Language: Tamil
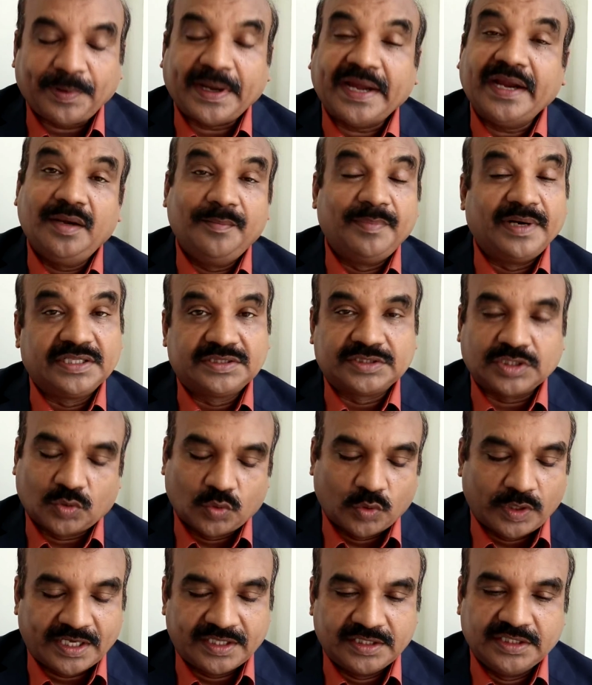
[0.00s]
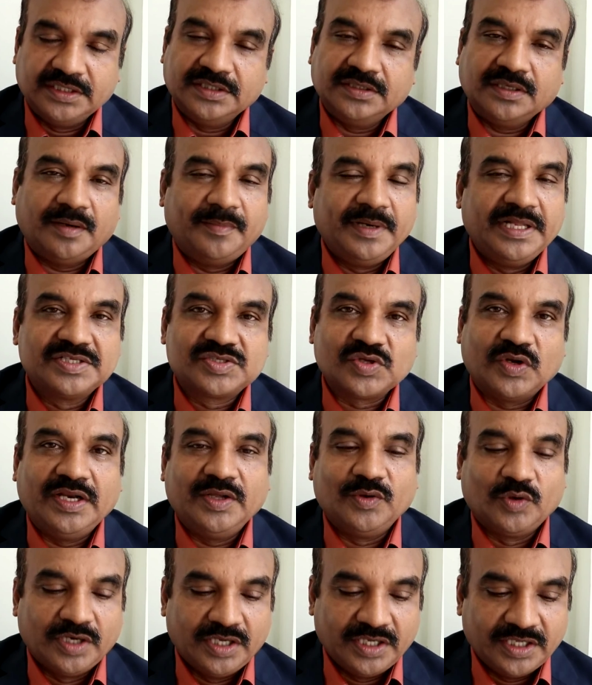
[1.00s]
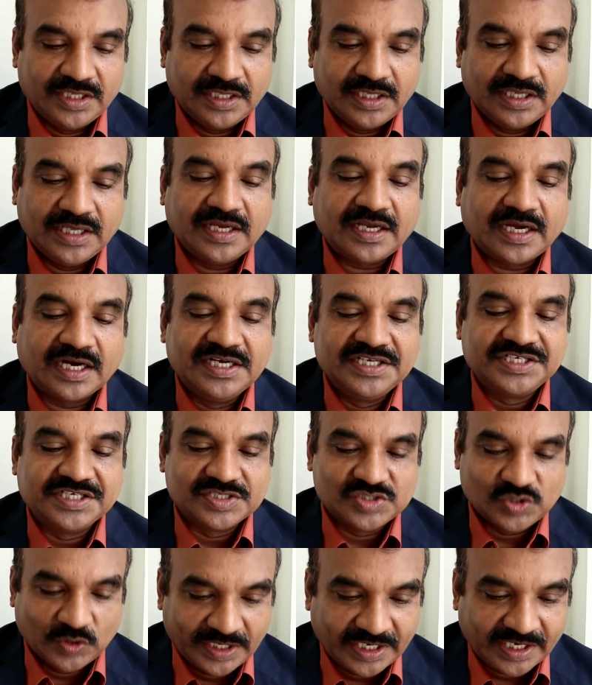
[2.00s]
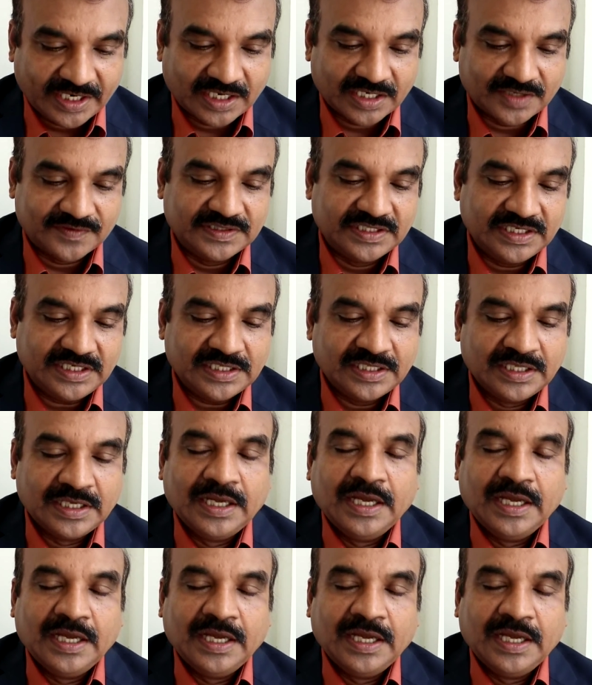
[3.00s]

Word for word: பயன்படுத்தக்கூடாது அப்படின்னு சொல்லி ஒரு கண்டிஷன் சொல்லியிருக்காங்க வந்து